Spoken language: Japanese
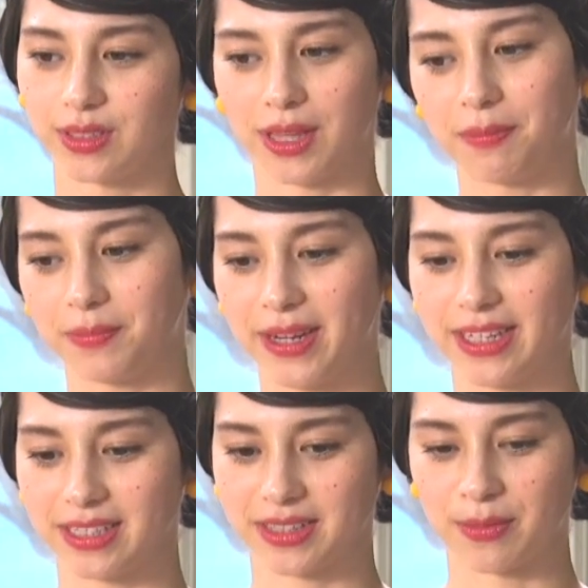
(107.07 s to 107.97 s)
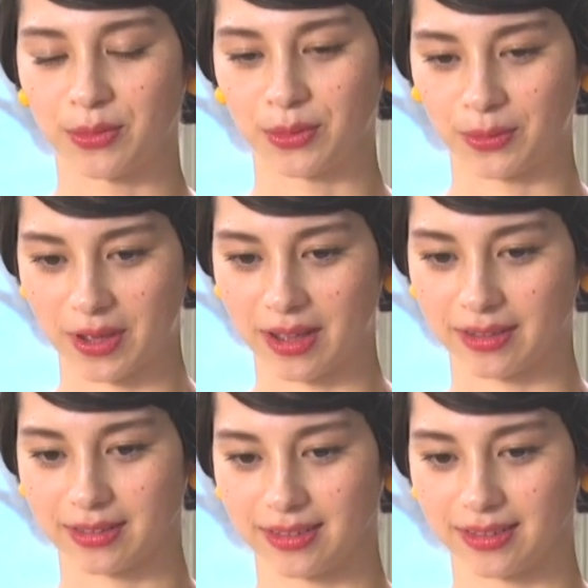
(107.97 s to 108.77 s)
さっぱりしたものが